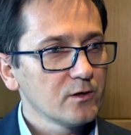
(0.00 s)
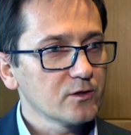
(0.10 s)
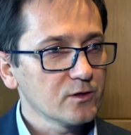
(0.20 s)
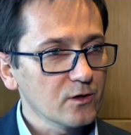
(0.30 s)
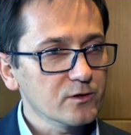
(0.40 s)

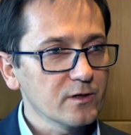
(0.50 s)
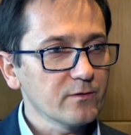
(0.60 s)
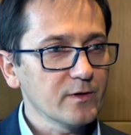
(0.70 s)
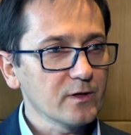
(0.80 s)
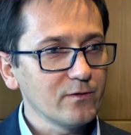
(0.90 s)
czy to, że
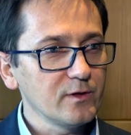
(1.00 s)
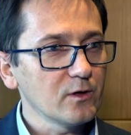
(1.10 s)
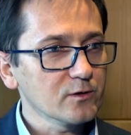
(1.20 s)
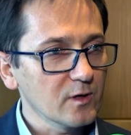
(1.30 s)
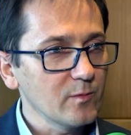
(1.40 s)
w tej chwili
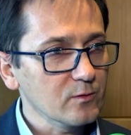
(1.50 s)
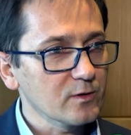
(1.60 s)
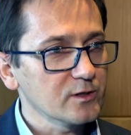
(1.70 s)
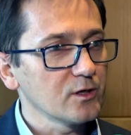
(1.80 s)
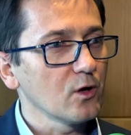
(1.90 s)
osoba,
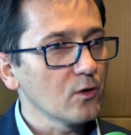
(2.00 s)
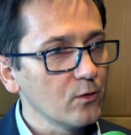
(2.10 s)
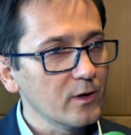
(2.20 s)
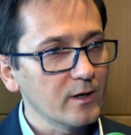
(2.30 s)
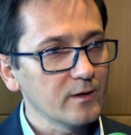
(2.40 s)
która się
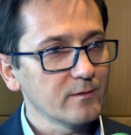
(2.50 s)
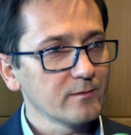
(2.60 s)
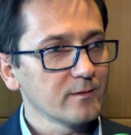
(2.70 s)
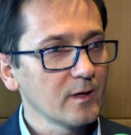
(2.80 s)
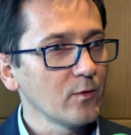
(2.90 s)
loguje
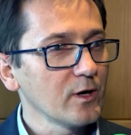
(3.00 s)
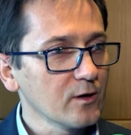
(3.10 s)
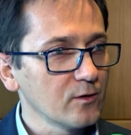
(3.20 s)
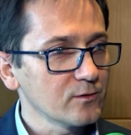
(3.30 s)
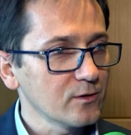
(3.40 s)
na moje
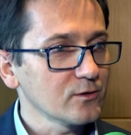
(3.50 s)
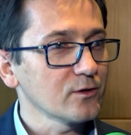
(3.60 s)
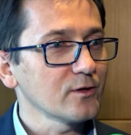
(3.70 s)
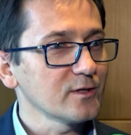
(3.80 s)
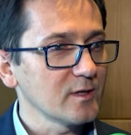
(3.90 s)
konto, czy
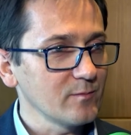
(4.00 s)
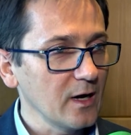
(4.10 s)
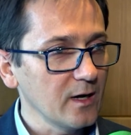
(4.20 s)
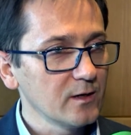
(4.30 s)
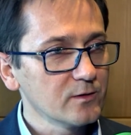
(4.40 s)
to jestem
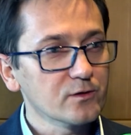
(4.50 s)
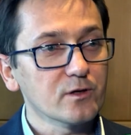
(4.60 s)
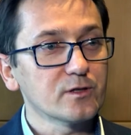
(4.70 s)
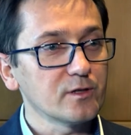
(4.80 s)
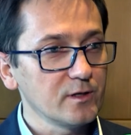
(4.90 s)
ja, czy to
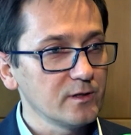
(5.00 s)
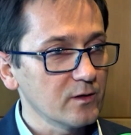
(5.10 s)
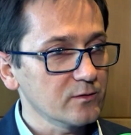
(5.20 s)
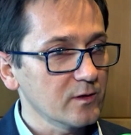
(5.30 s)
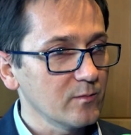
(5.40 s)
jest
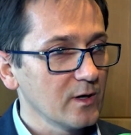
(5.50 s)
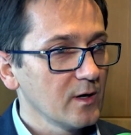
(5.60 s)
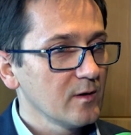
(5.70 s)
inna osoba.